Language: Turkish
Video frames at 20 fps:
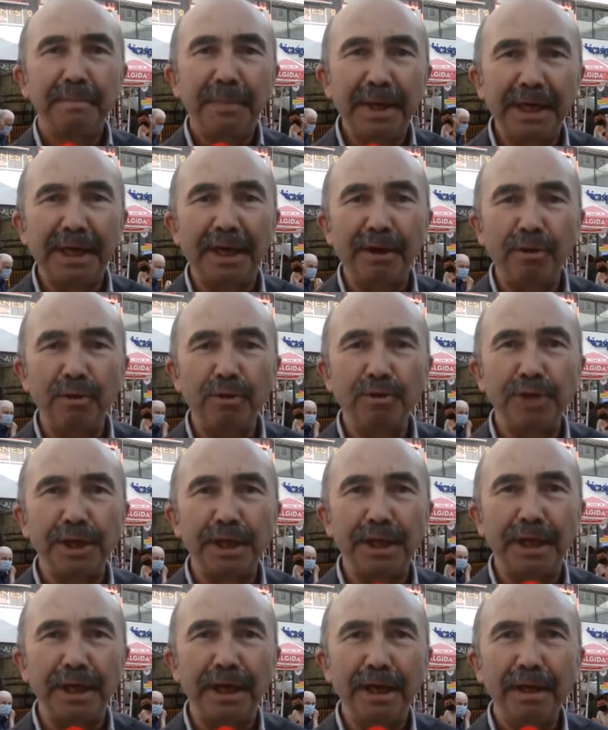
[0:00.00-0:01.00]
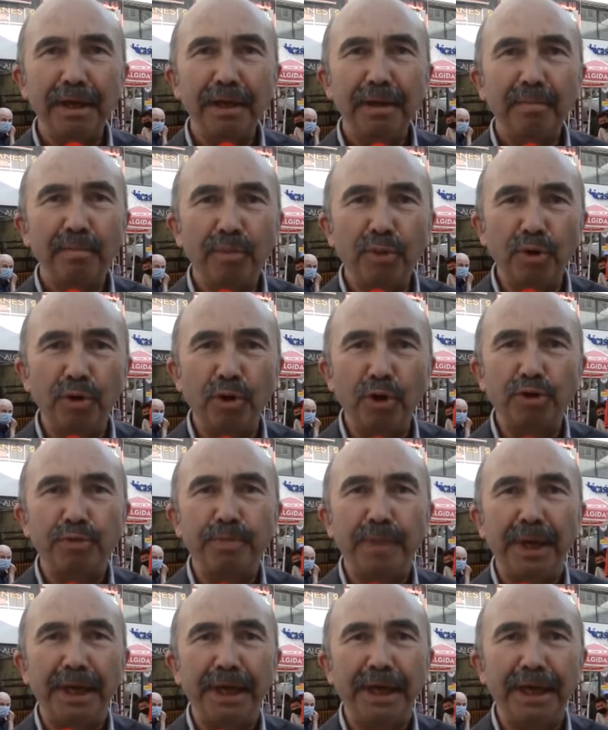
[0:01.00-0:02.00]
Bir an önce de bu
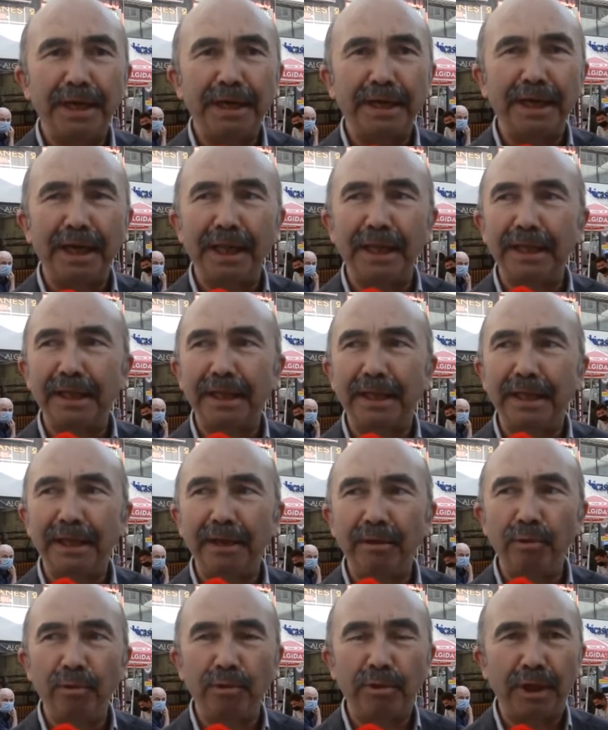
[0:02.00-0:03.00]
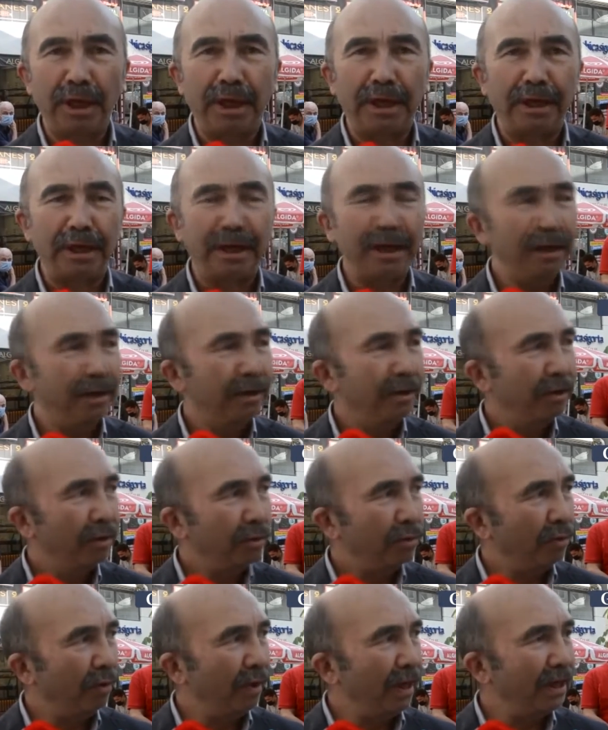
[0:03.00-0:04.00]
göçmenler geldikleri ülkelere
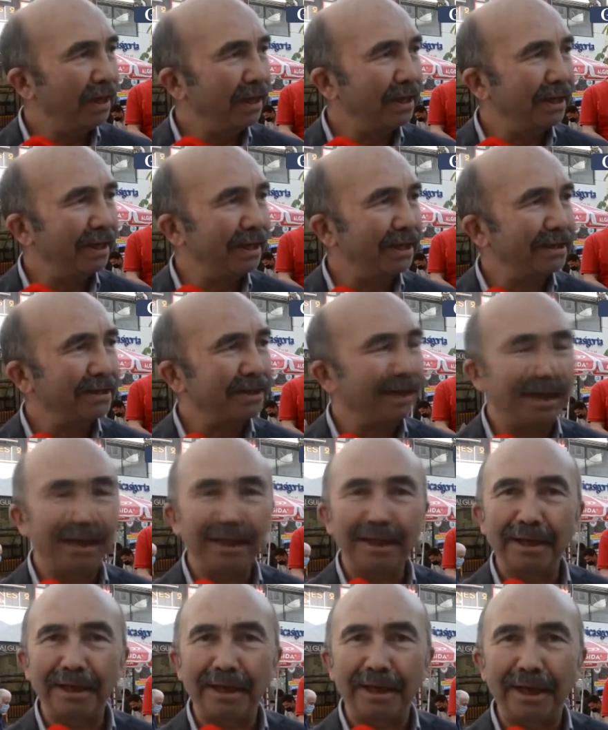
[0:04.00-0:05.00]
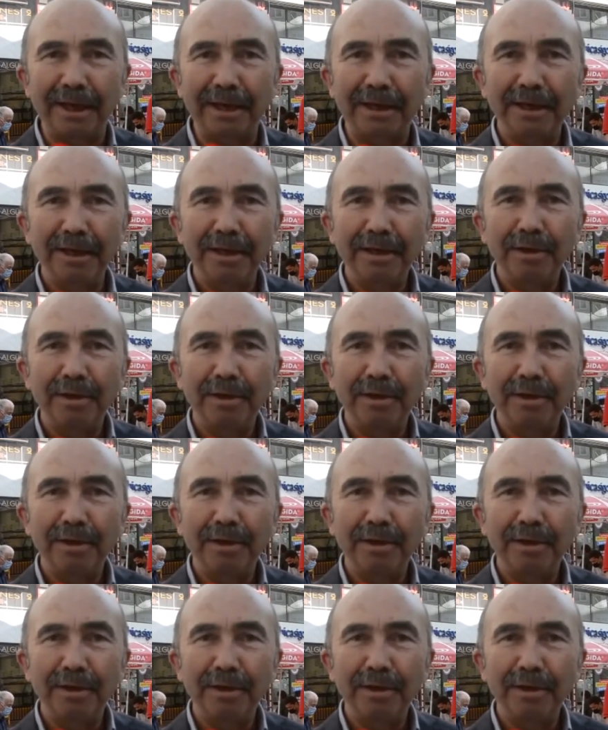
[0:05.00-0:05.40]
güvenlikleri sağlanarak